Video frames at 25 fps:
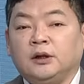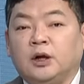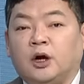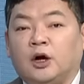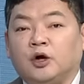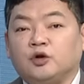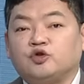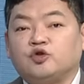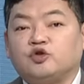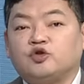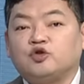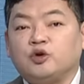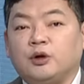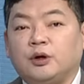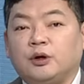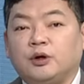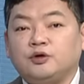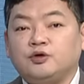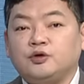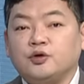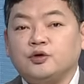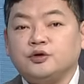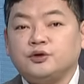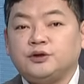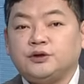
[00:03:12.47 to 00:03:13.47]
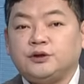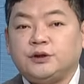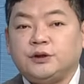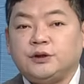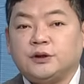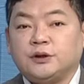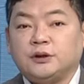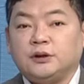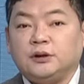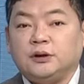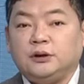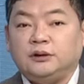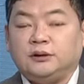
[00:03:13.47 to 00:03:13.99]
어, 아, 주주환원
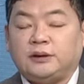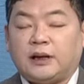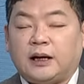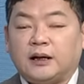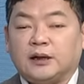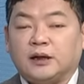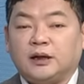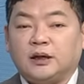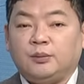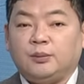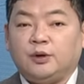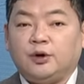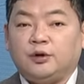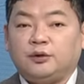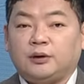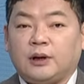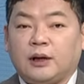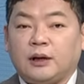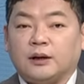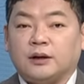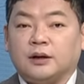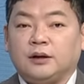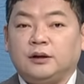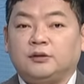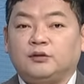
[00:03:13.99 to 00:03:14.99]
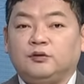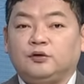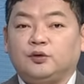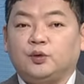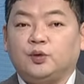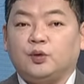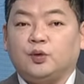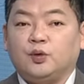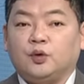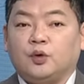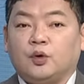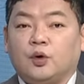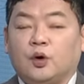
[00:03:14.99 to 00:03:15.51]
정책을 당기면
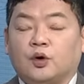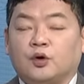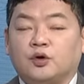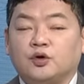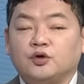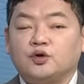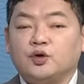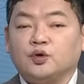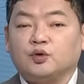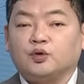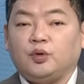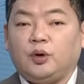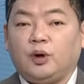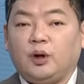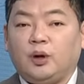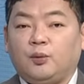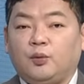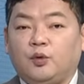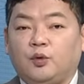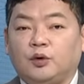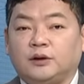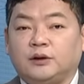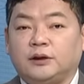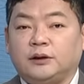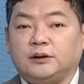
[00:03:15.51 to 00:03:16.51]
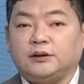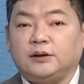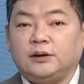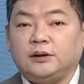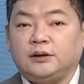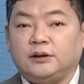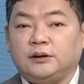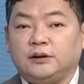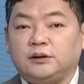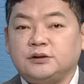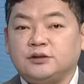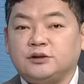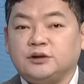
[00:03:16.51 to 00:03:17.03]
당길수록 어느 정도의 회복이
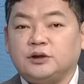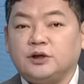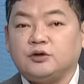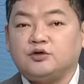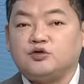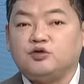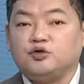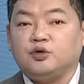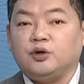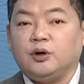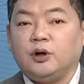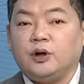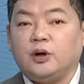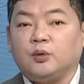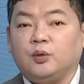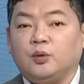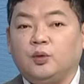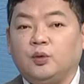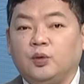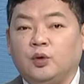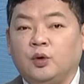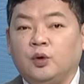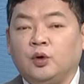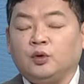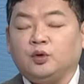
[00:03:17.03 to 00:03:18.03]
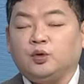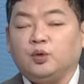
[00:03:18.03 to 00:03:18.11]
나타나는지가 중요하고